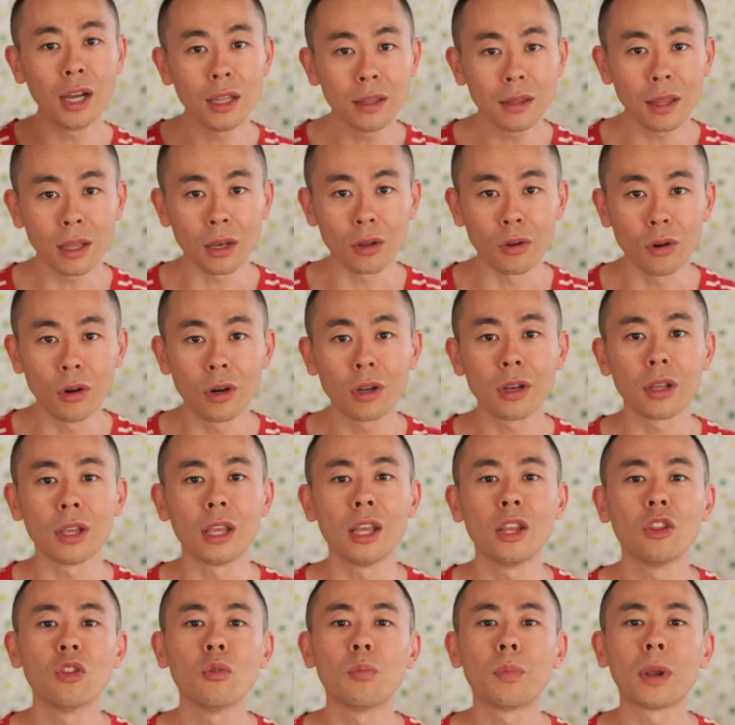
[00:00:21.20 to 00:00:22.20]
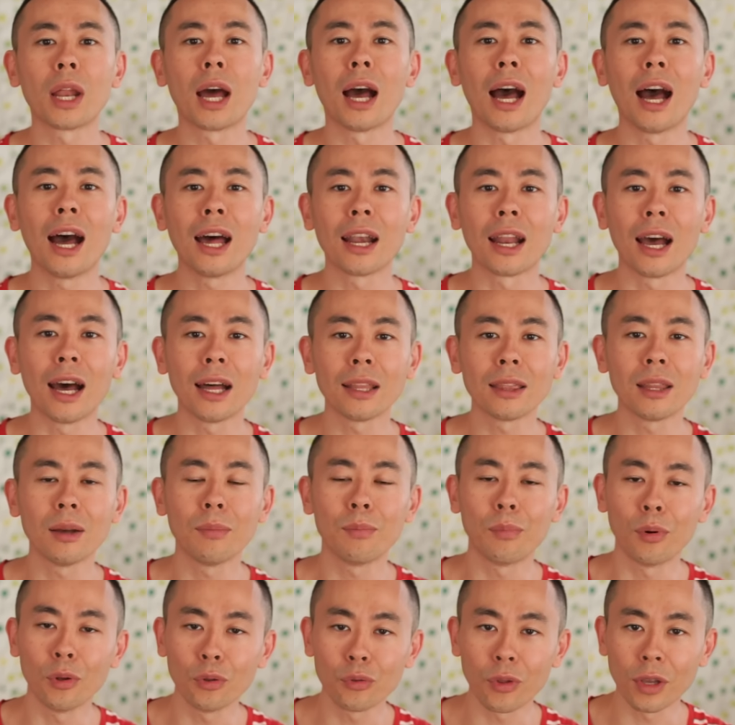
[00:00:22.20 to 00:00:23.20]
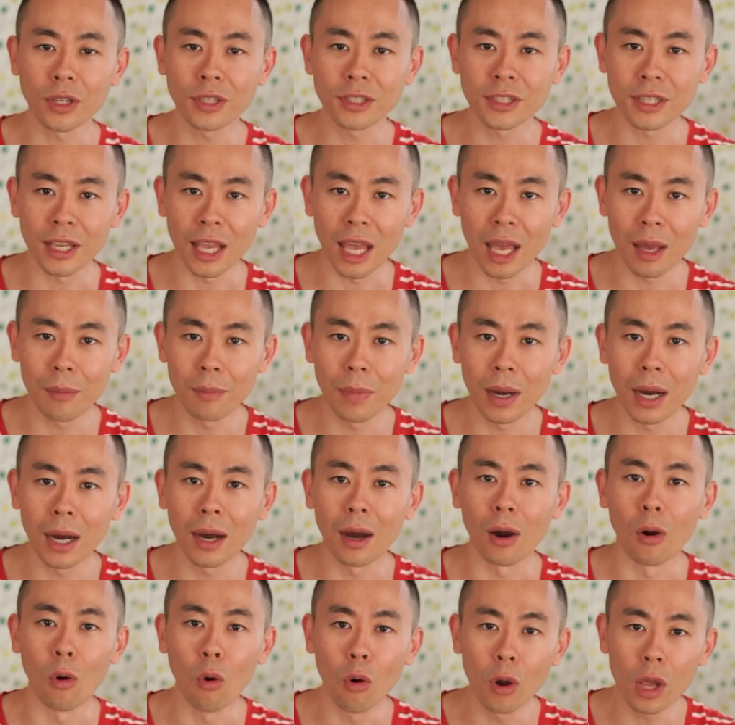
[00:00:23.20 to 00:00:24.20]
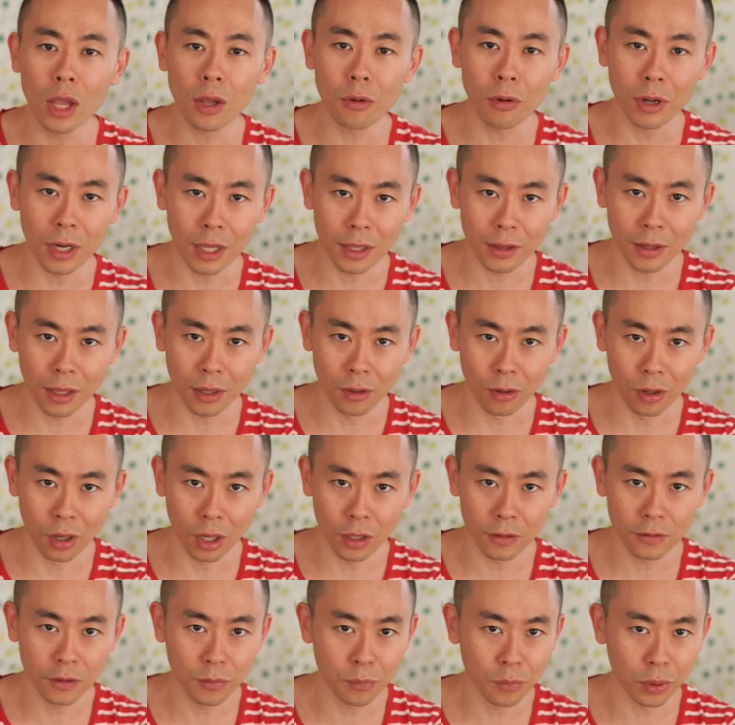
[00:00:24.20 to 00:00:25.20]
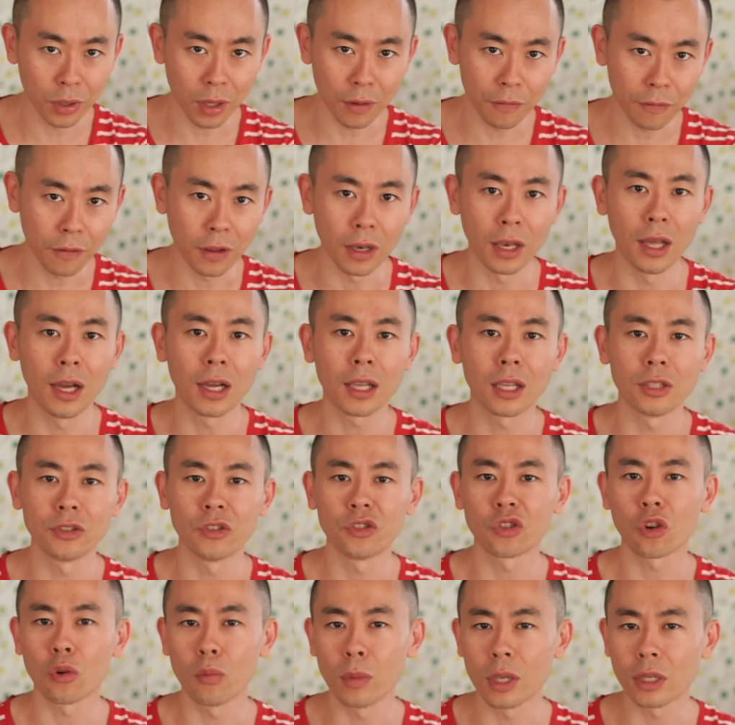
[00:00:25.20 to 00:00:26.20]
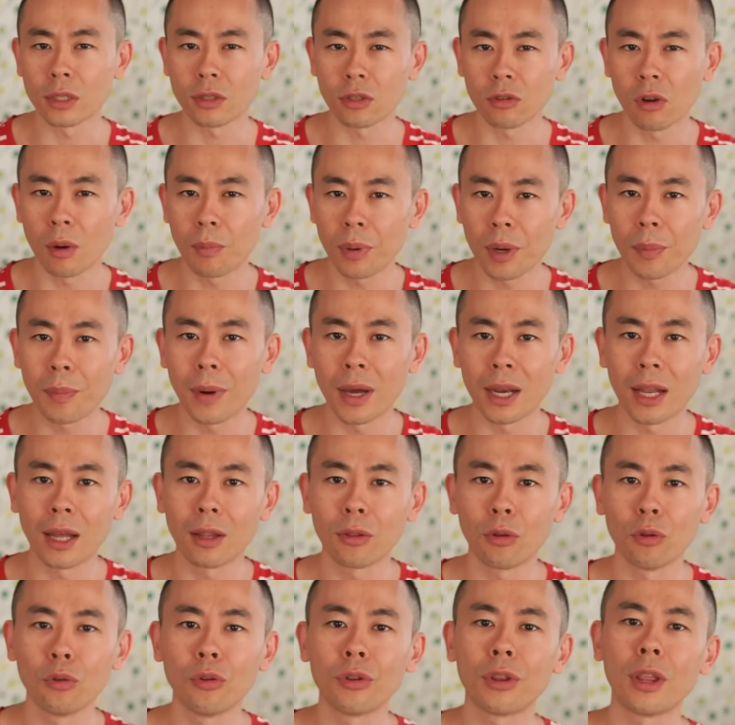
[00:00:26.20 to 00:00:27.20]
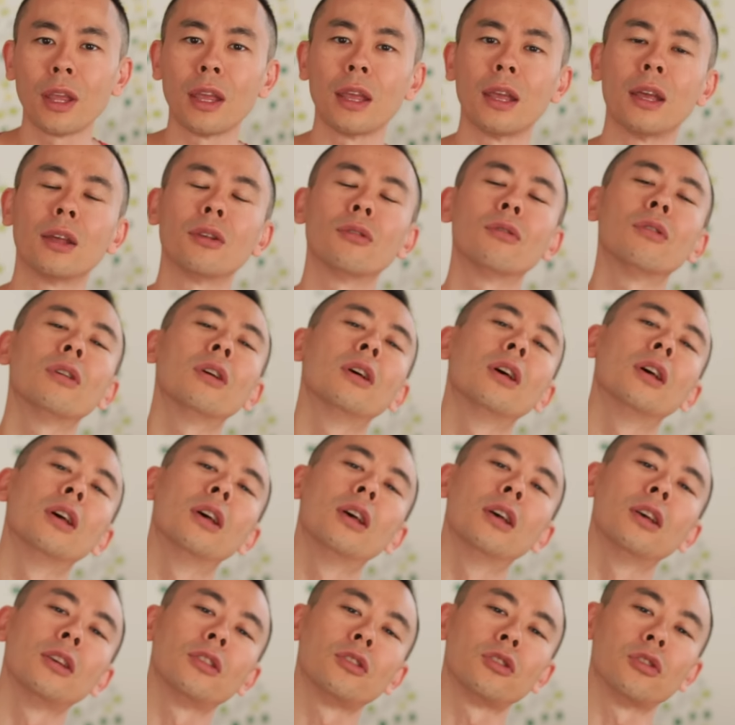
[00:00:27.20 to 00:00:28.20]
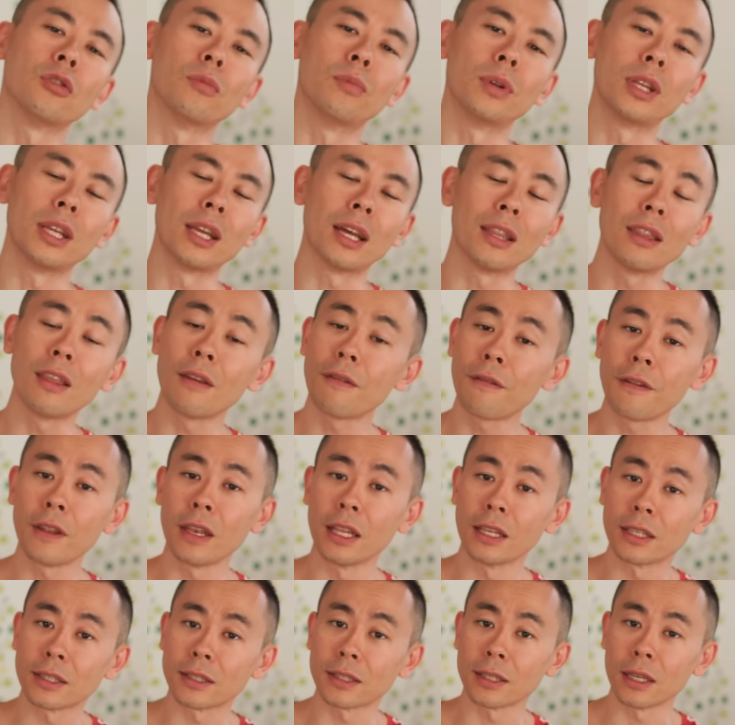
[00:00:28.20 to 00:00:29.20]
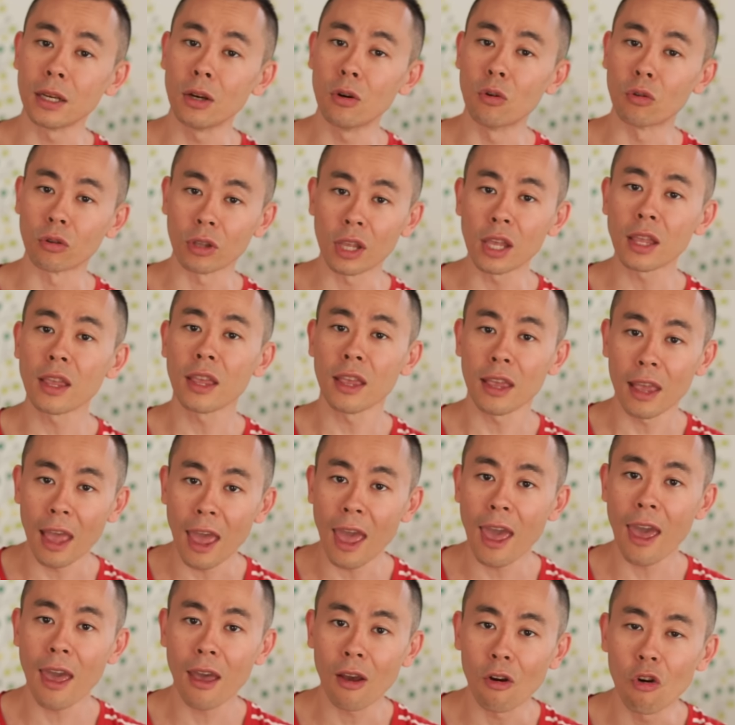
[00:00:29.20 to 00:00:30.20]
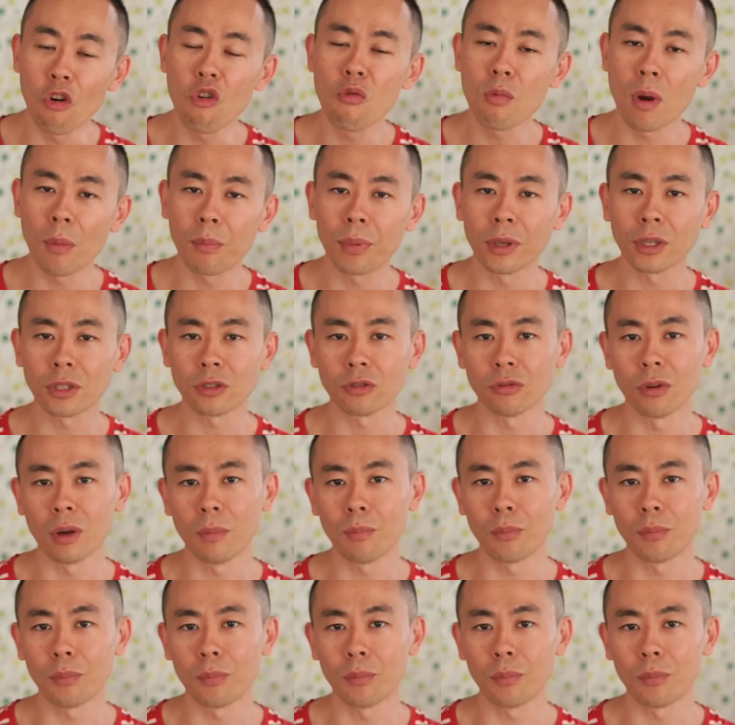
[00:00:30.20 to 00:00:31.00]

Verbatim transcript: anterior indo para arata.se barra oi49, porque foi lá que a gente começou a preparar todo o terreno sobre a definição, o que, que é uma pessoa